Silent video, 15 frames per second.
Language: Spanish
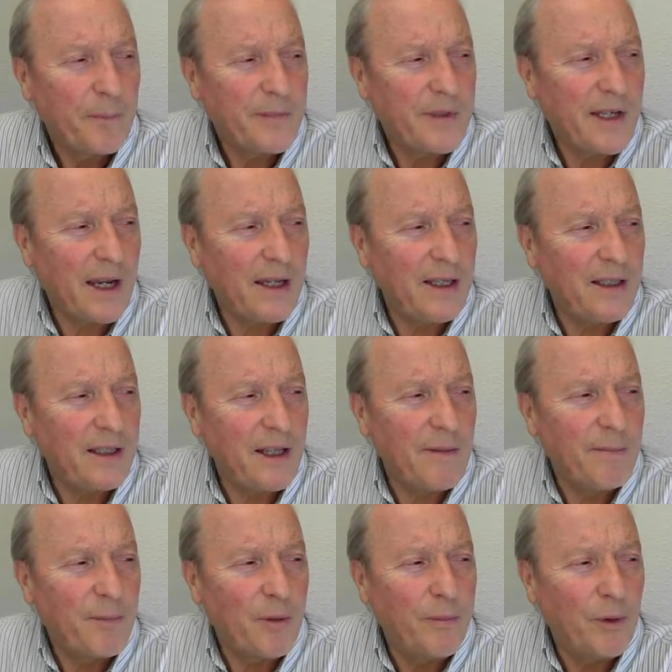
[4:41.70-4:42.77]
Ya en
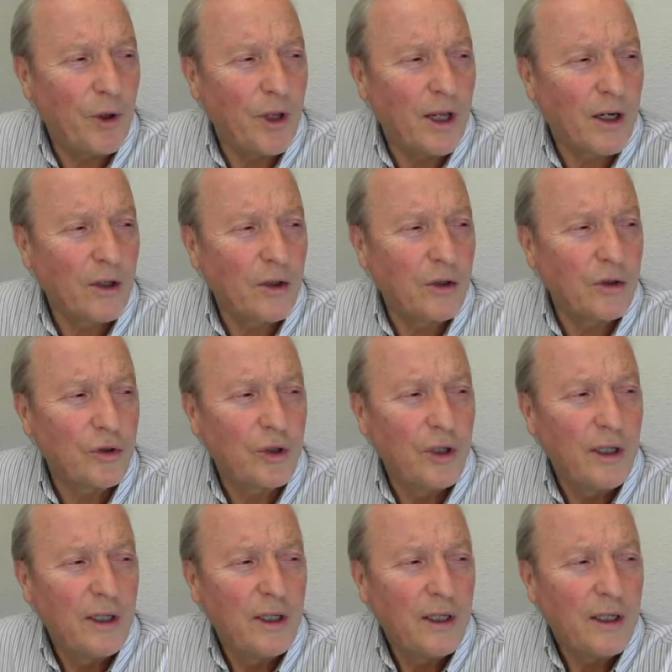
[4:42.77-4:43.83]
tiempos modernos,
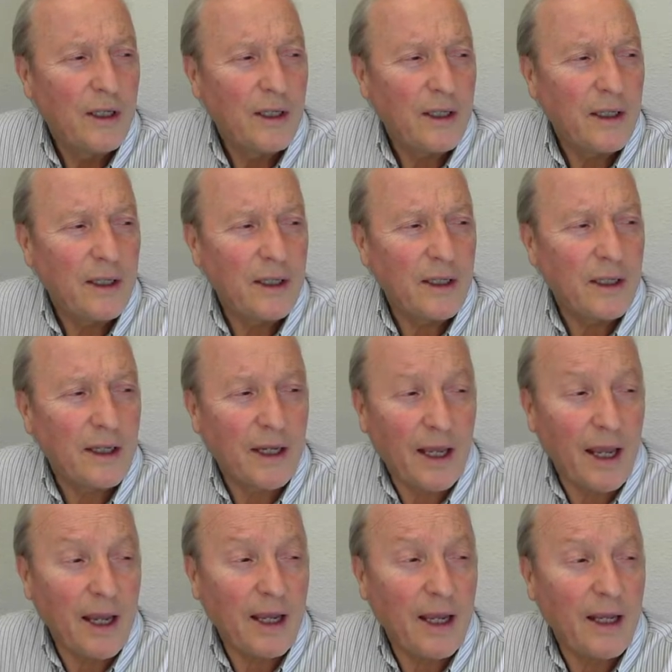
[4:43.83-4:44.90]

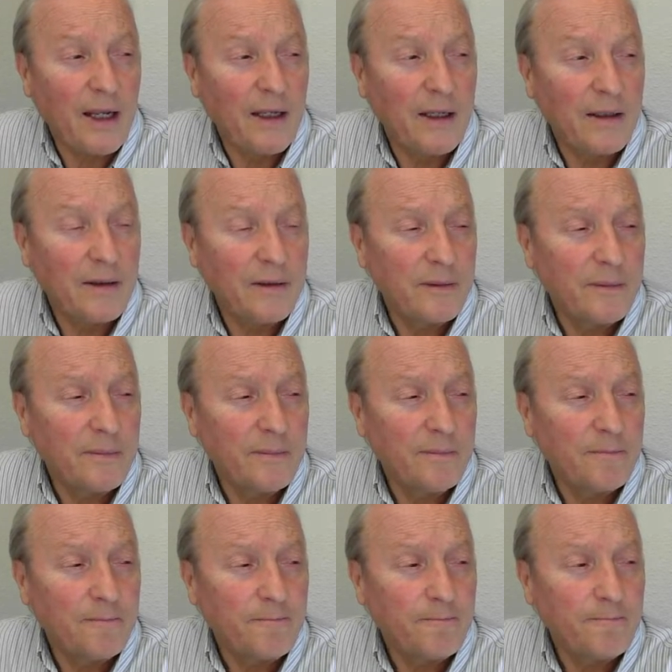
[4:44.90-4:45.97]
Hegel
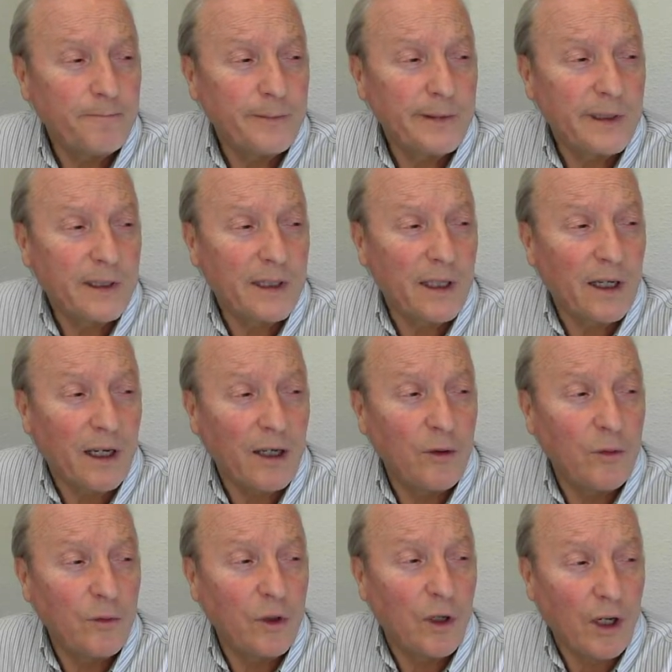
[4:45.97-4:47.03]

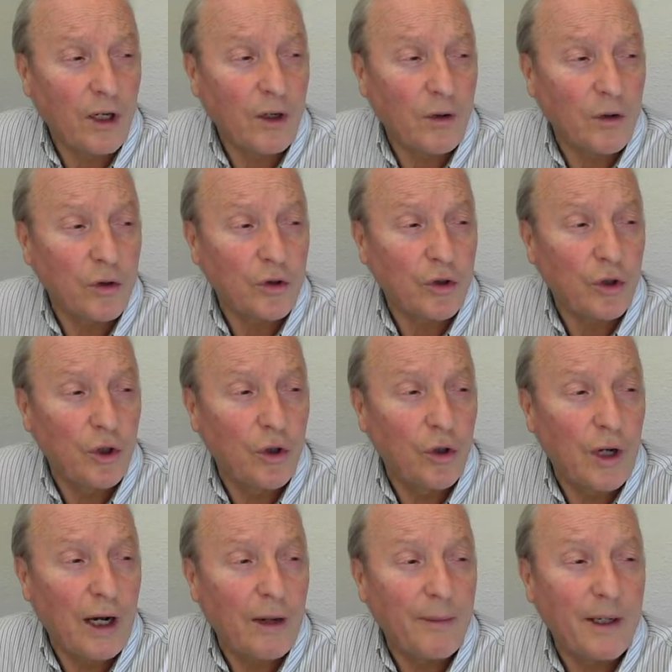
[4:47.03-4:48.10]

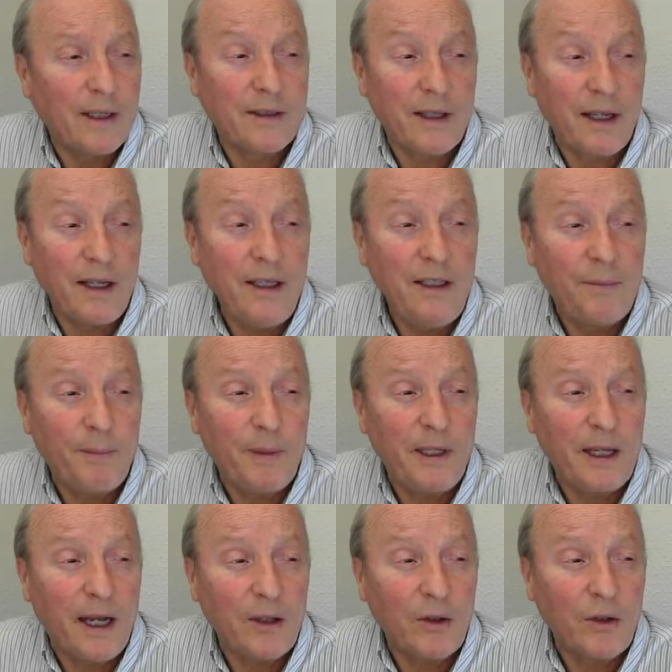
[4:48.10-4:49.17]
reconoció haberse
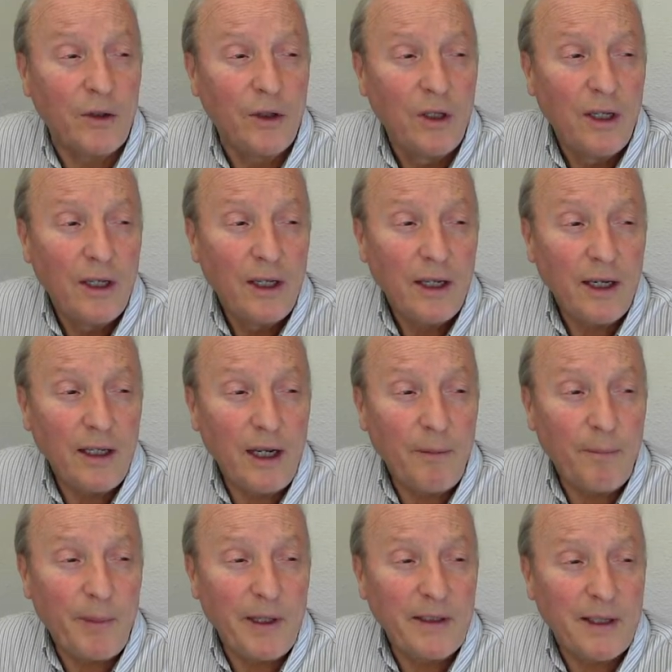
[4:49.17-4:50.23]
inspirado en
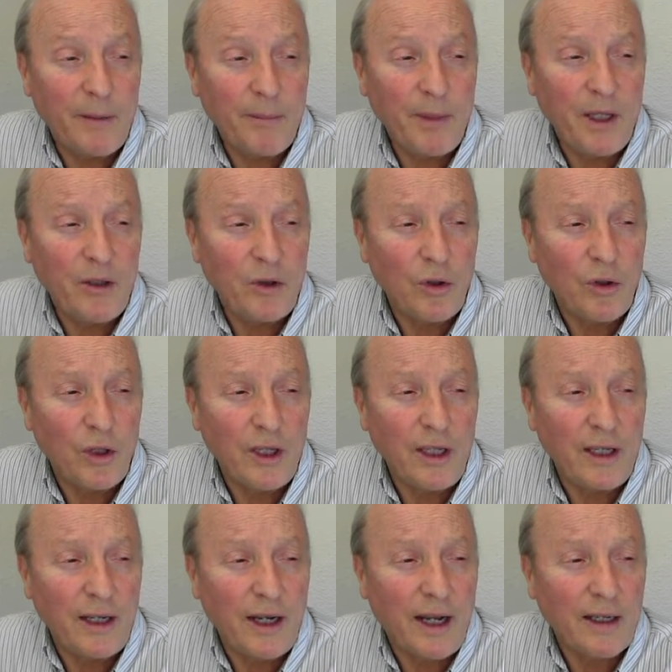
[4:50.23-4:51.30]
el pensamiento
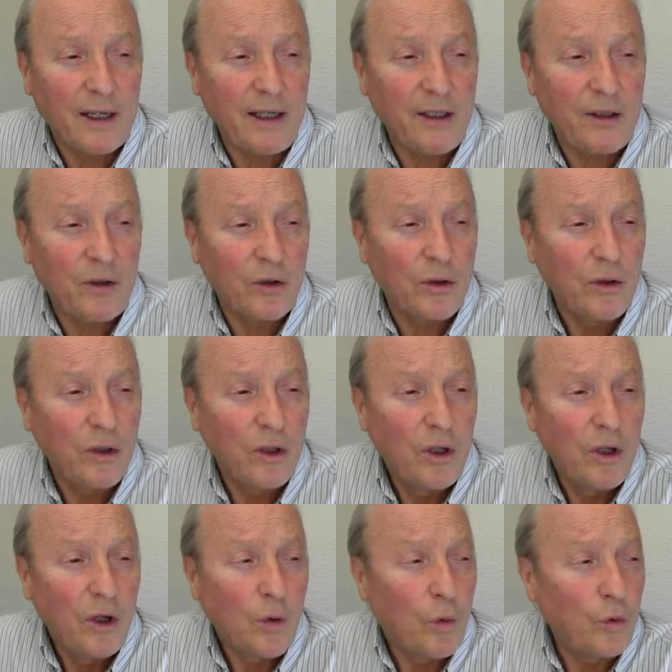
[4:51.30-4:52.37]
de Heráclito,
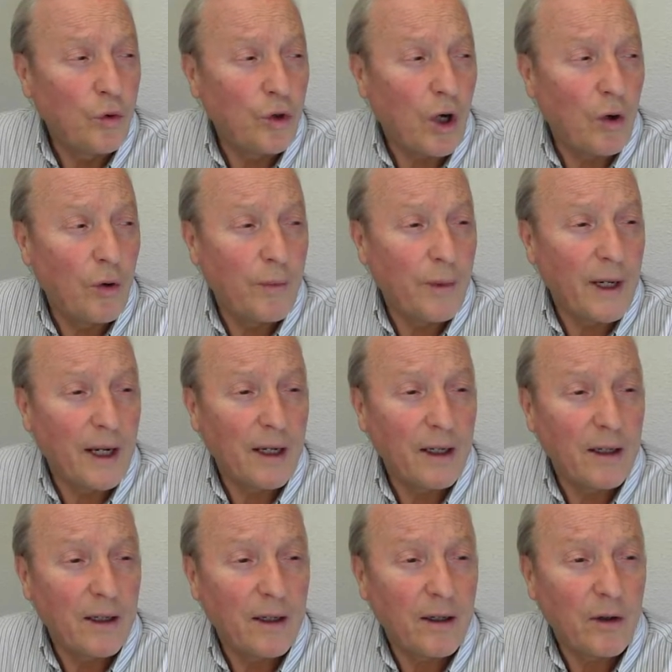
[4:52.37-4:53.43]
cuya
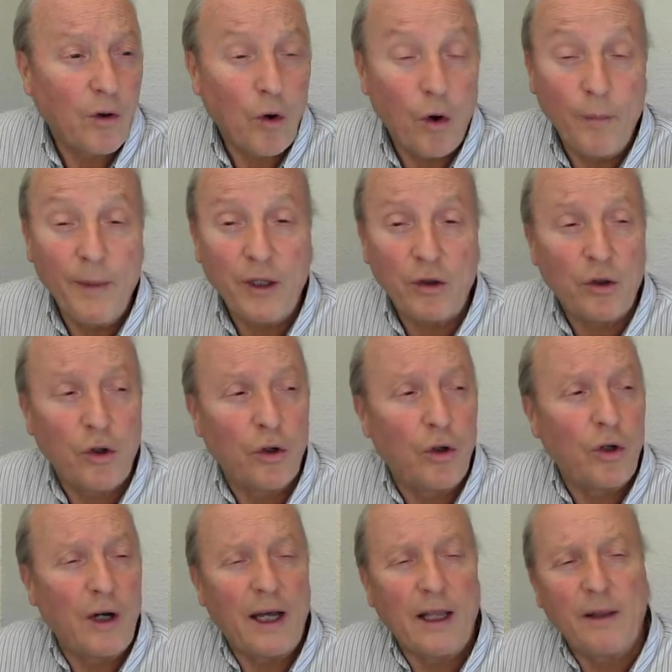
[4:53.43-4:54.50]
obra
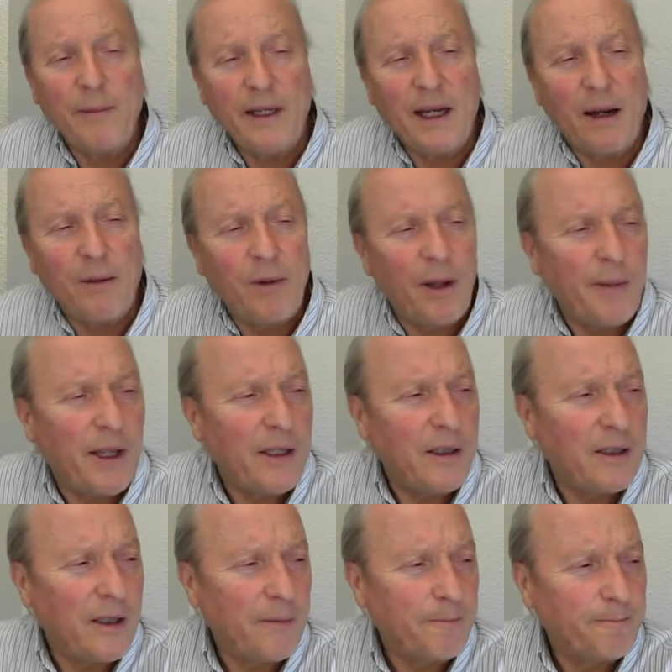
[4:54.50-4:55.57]
comentó
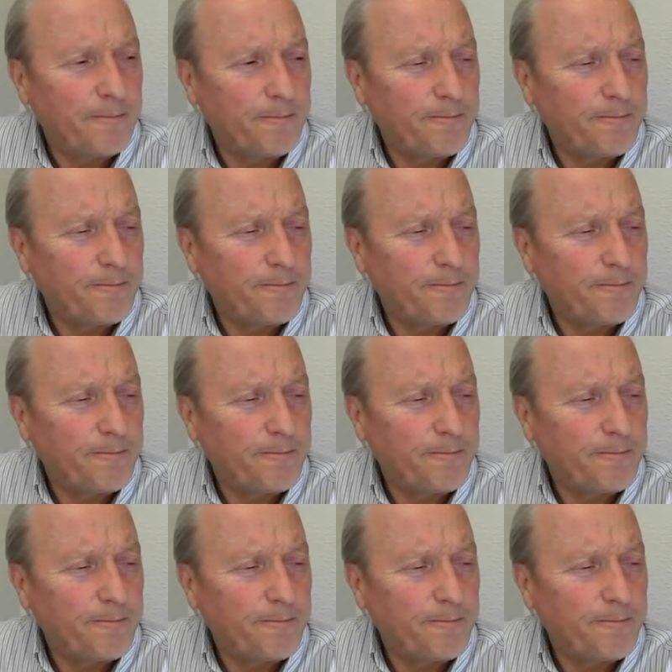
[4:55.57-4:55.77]
admirablemente.